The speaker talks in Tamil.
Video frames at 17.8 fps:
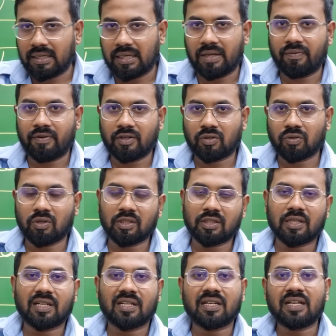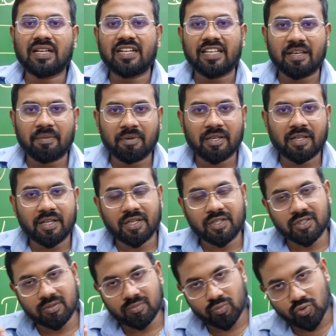லெவன் டுவெல் தேர்ட்டினில் நேமிங்
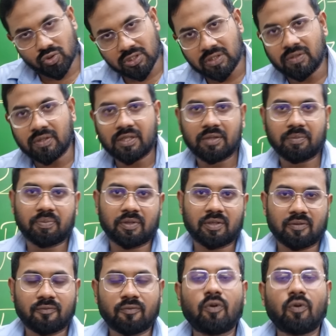ரியாக்ஷன் முடிஞ்சளவு ட்ரை பண்ணு